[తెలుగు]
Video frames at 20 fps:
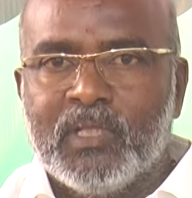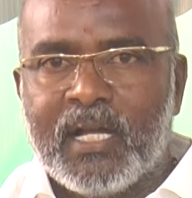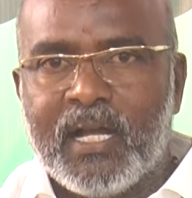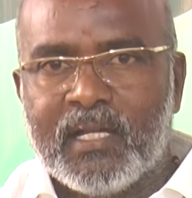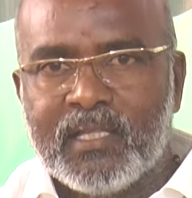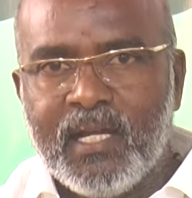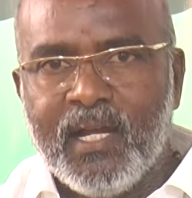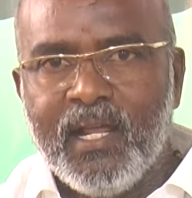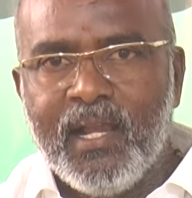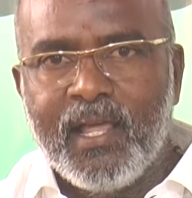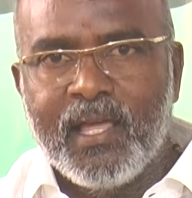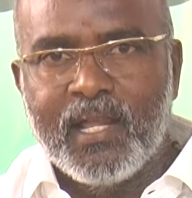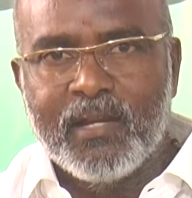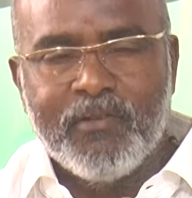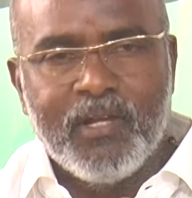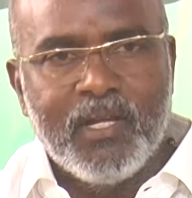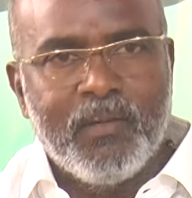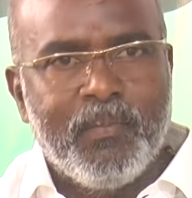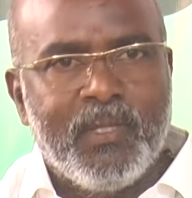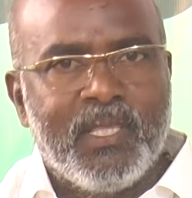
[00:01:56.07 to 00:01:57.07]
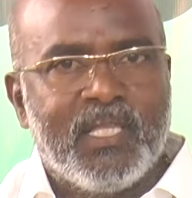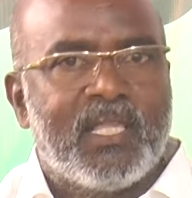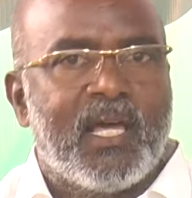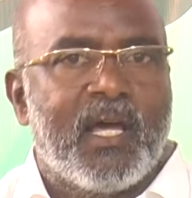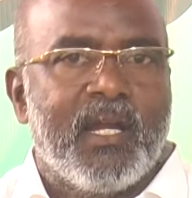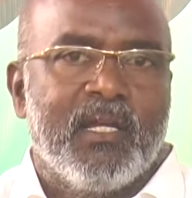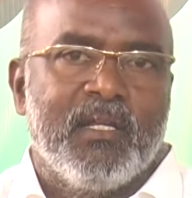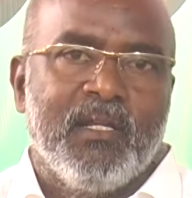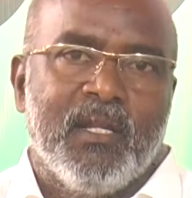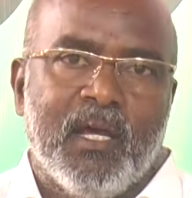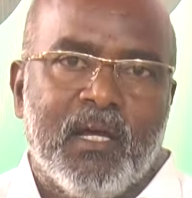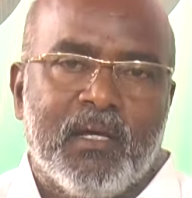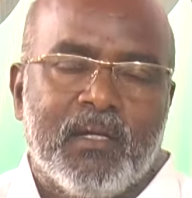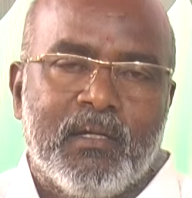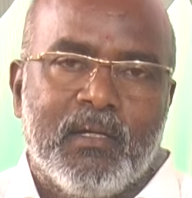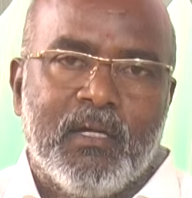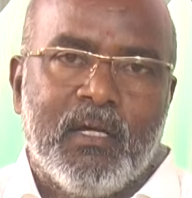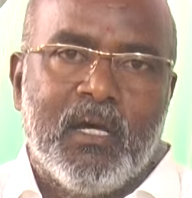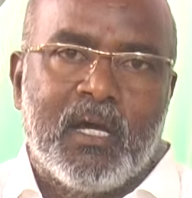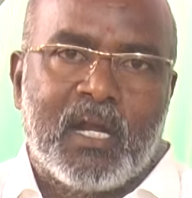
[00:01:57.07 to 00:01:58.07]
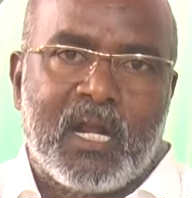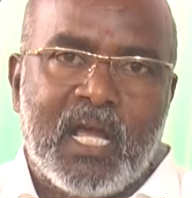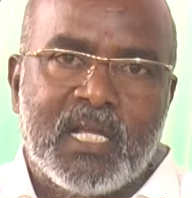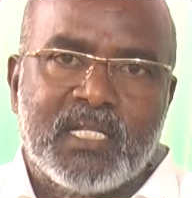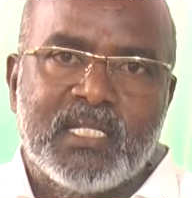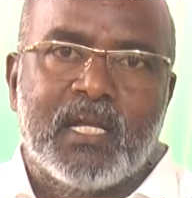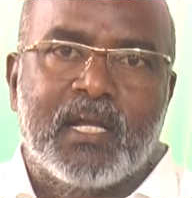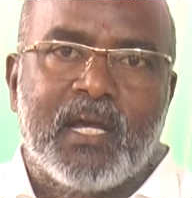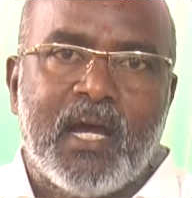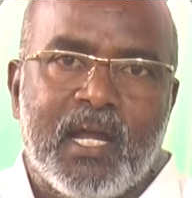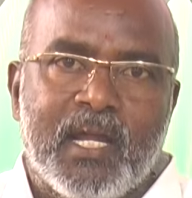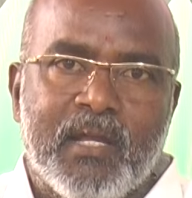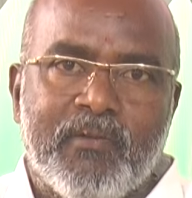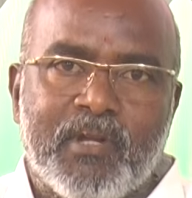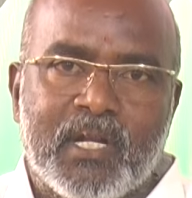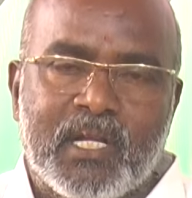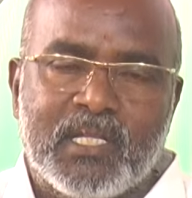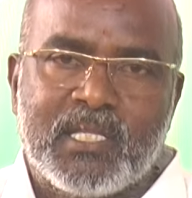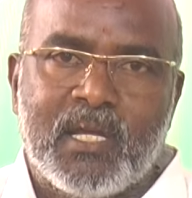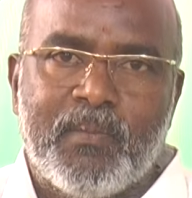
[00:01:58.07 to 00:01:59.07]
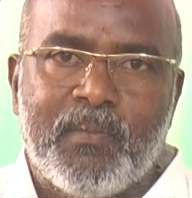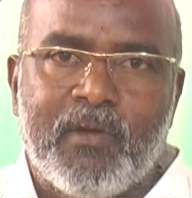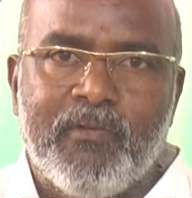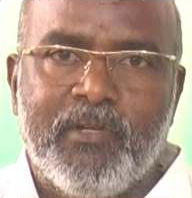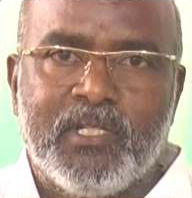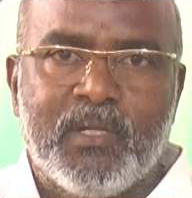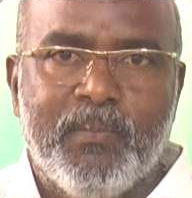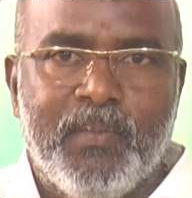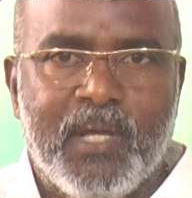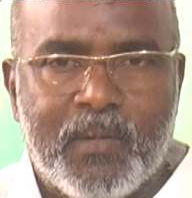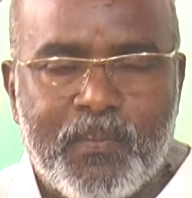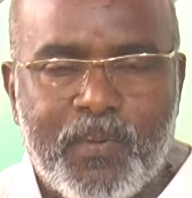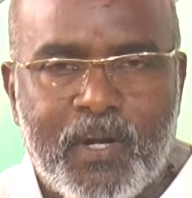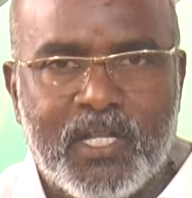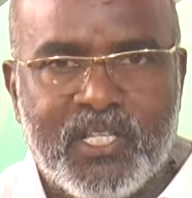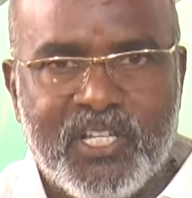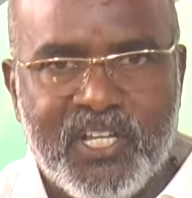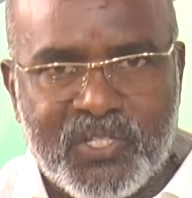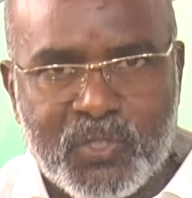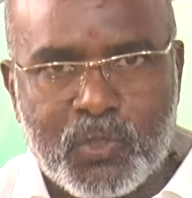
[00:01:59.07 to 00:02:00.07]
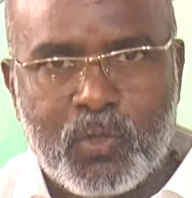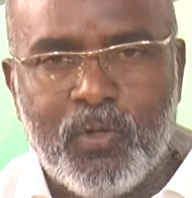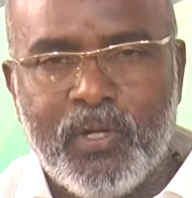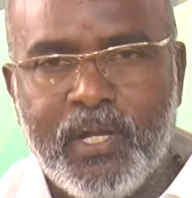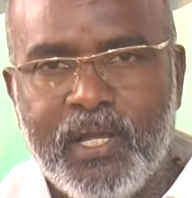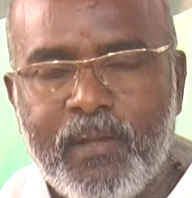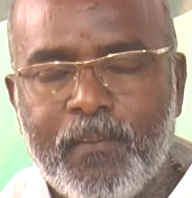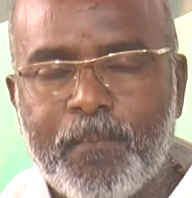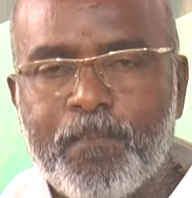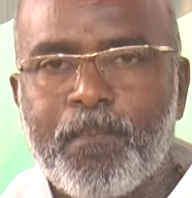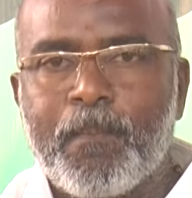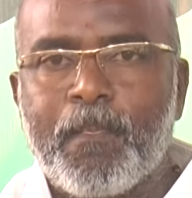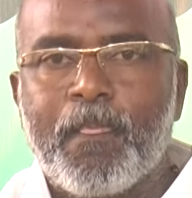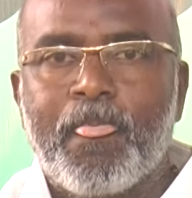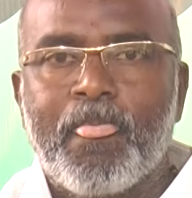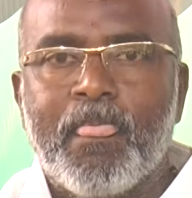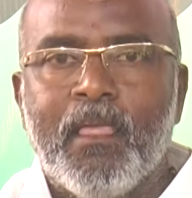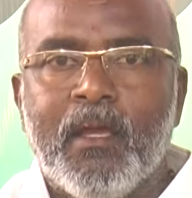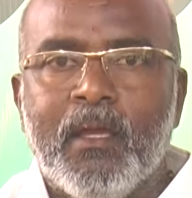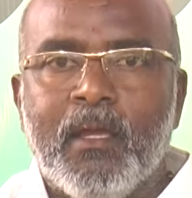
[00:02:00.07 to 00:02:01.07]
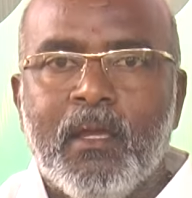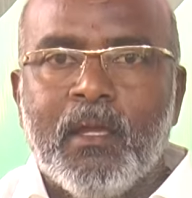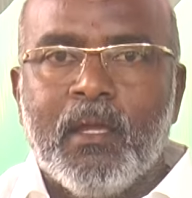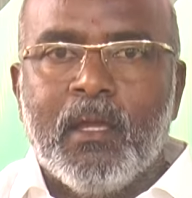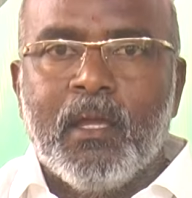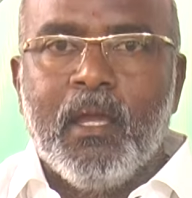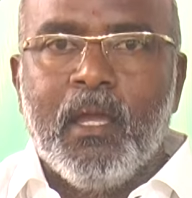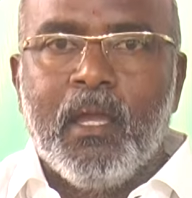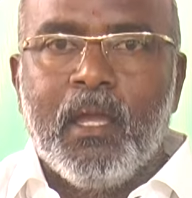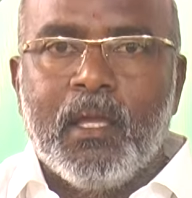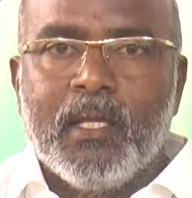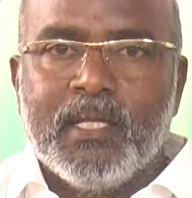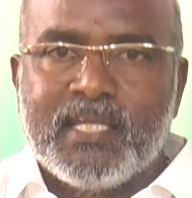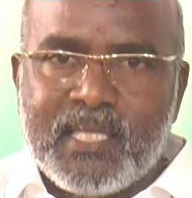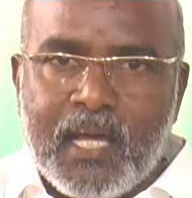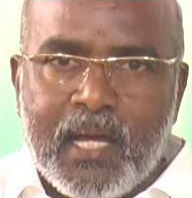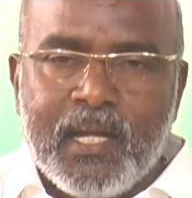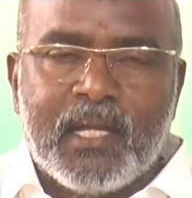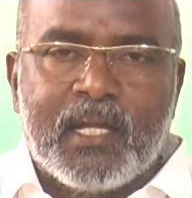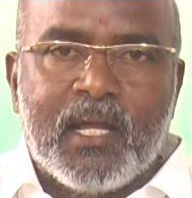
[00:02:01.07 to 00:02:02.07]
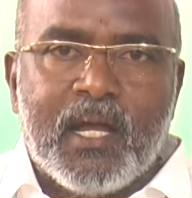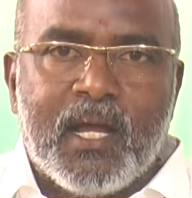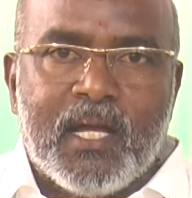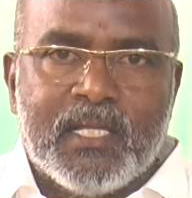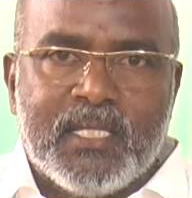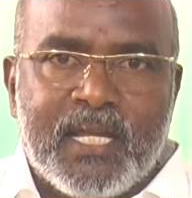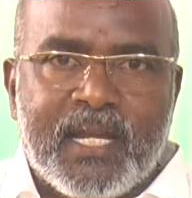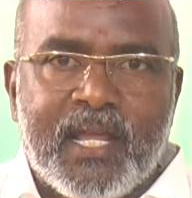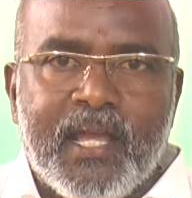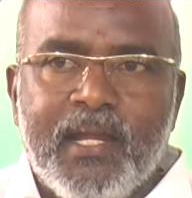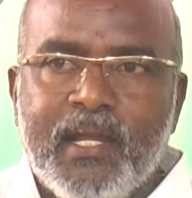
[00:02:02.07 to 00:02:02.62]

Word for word: గత నెల ఇరవై ఎనిమిది తారీఖున రాష్ట్ర కార్యవర్గ సమావేశం ఏర్పాటు చేసుకొని స్థానికంగా జరిగే